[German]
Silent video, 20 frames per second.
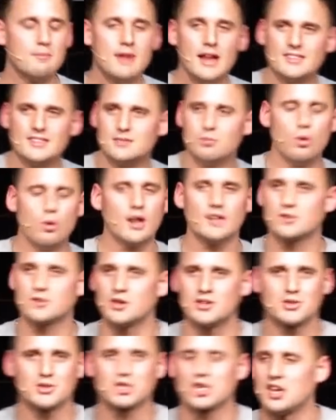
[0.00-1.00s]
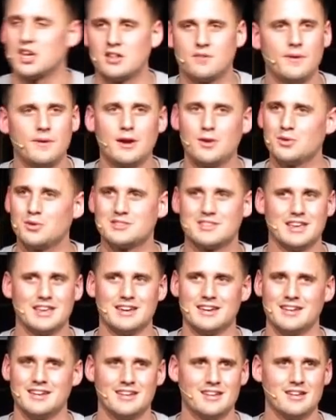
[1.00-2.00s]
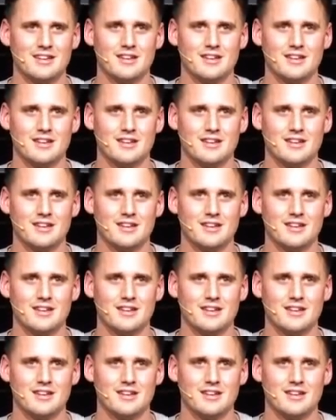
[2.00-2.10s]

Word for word: Im letzten Monat solltest du schon Entwicklung sehen.